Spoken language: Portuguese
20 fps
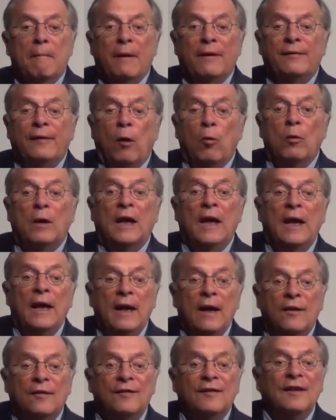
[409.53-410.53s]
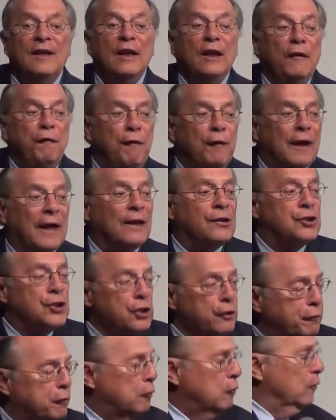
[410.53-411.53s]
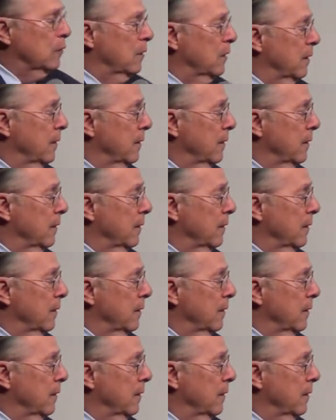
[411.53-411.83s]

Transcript: mas é o querer significativo.